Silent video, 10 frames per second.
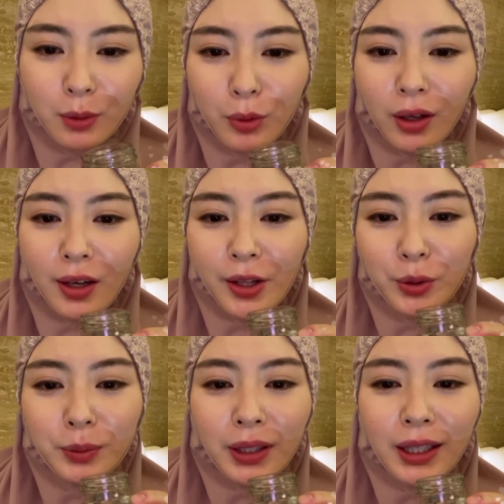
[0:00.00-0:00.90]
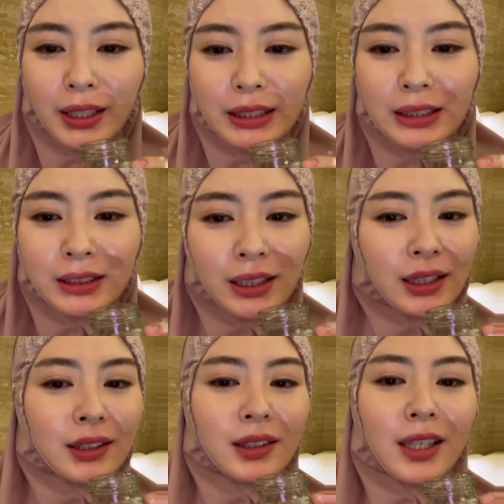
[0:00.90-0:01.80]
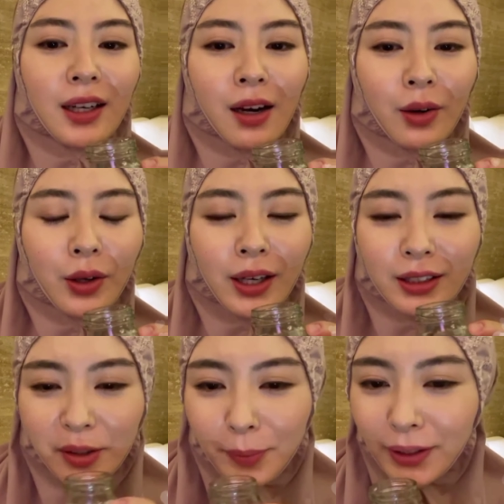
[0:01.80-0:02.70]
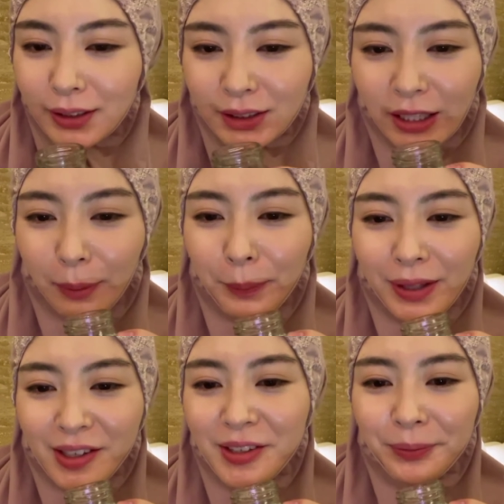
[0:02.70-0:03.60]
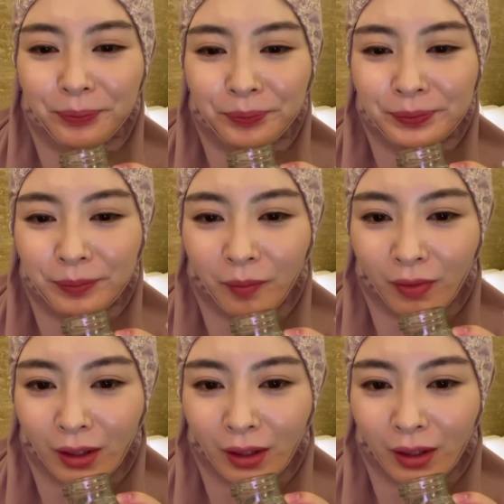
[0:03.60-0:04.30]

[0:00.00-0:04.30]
Assalamualaikum Kak Ayana sehat ya. Oke, terima kasih. Amin.